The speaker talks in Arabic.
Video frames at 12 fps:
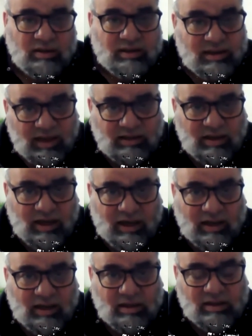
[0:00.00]
سنأتي
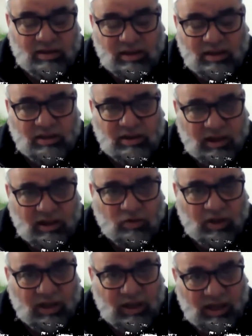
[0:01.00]
عليه سنجد أن
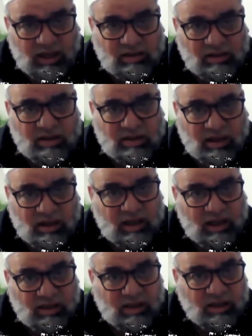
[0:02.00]
هناك أحاديث
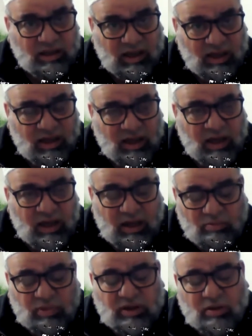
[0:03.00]
صحيحة صريحة
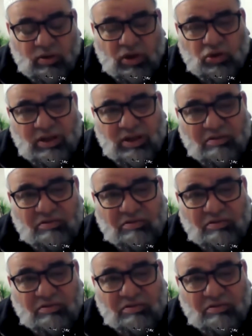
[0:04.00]
بتواجد